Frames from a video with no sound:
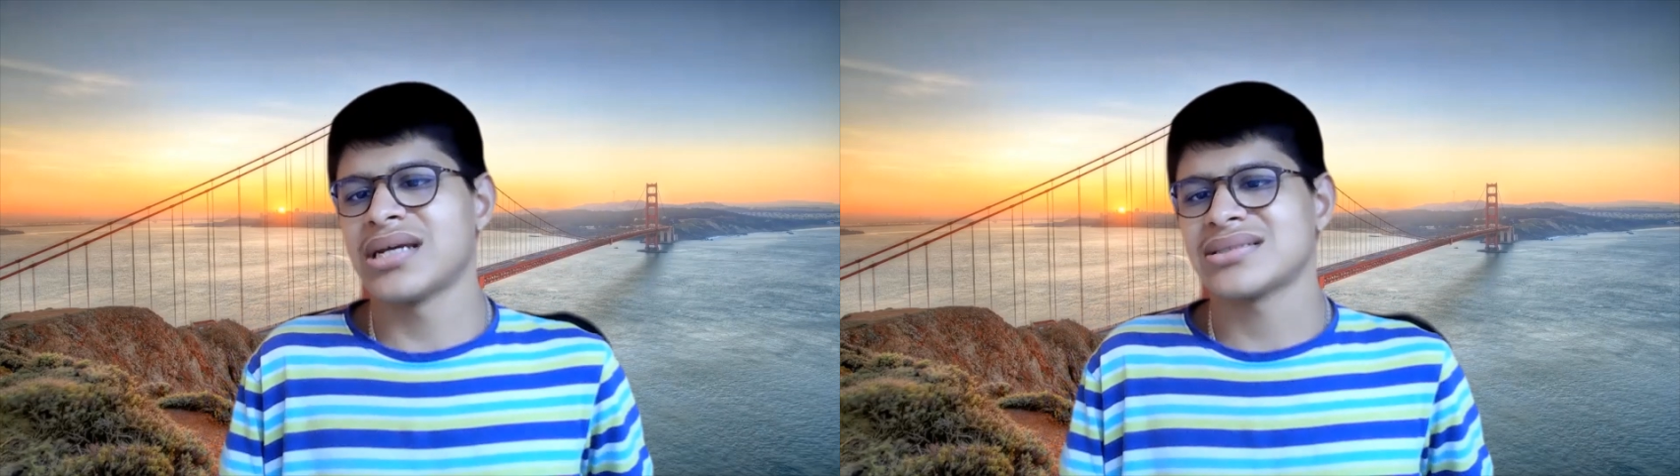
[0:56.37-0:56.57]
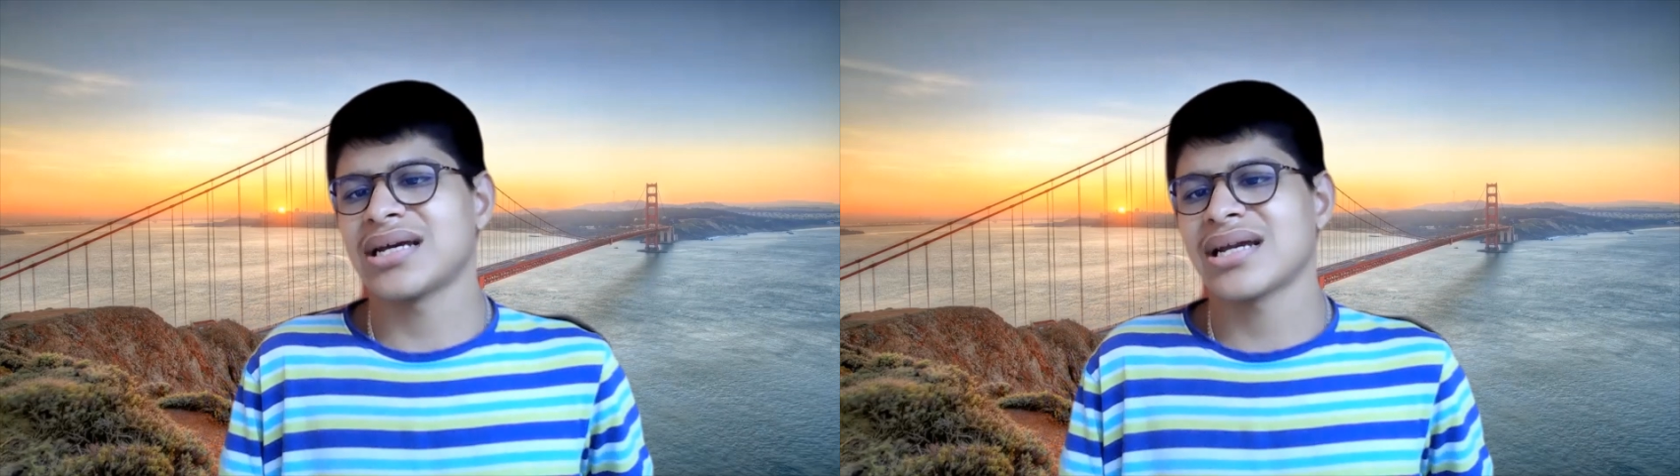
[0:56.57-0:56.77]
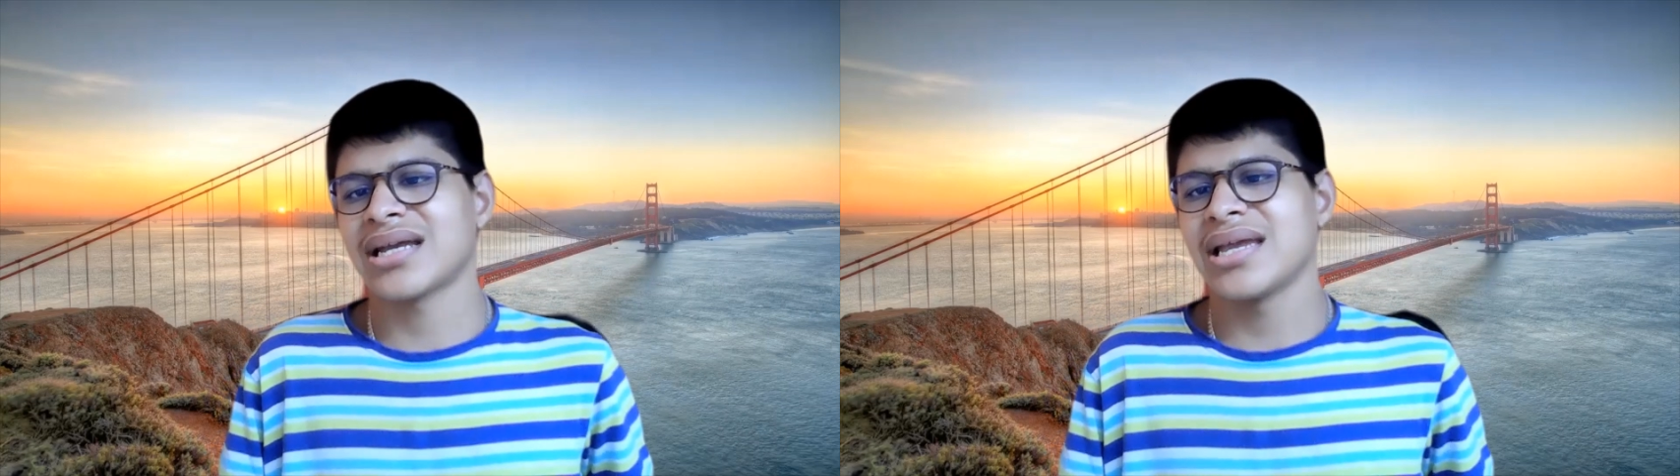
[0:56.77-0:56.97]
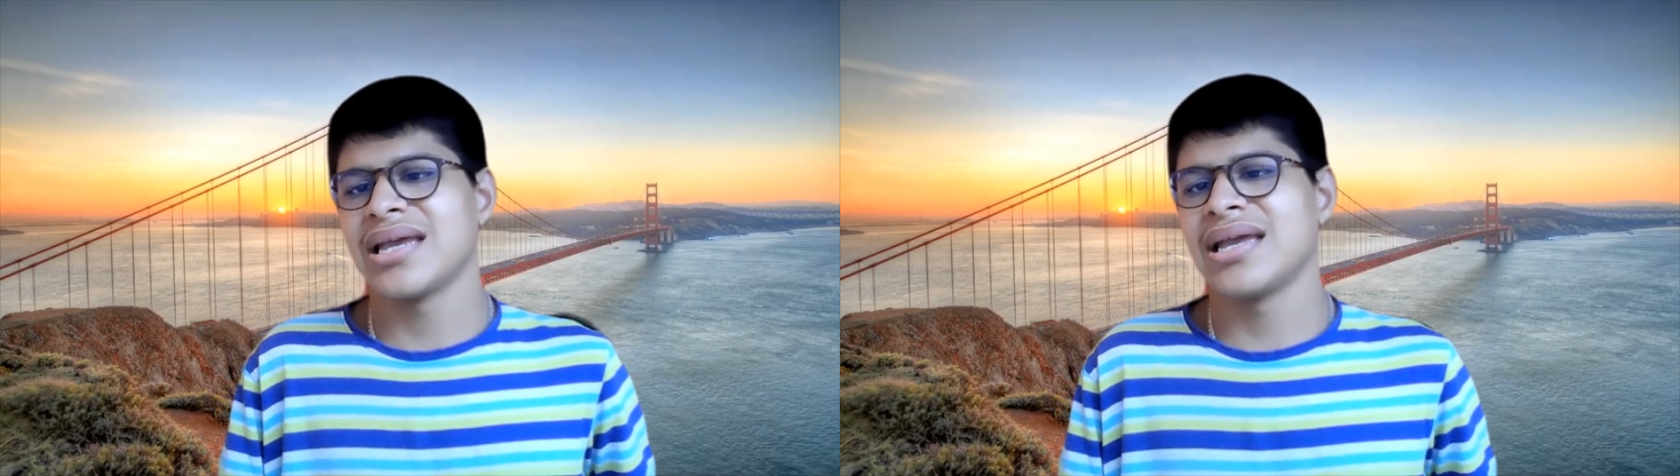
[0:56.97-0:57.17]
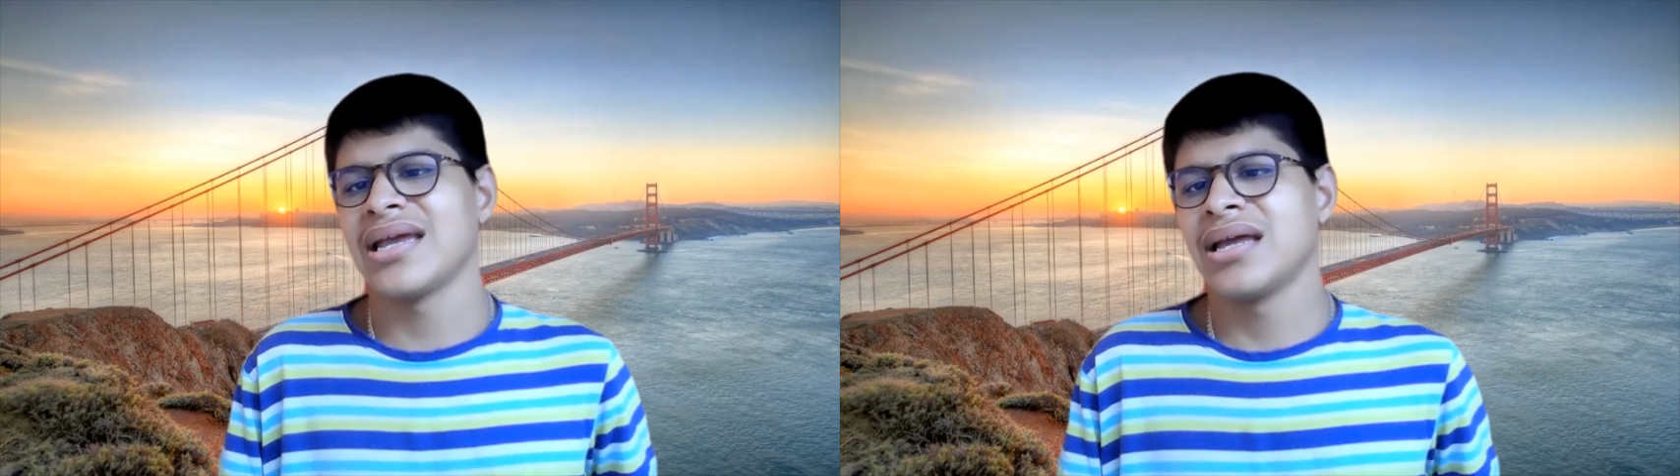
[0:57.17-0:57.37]
जैसा
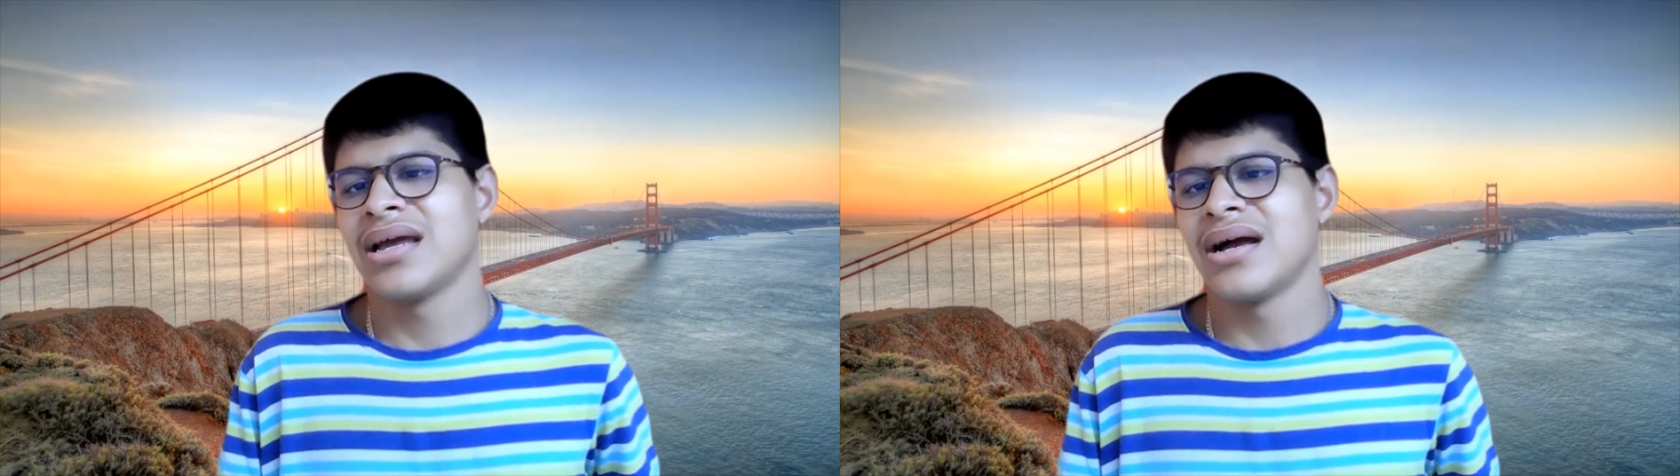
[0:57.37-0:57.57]
कि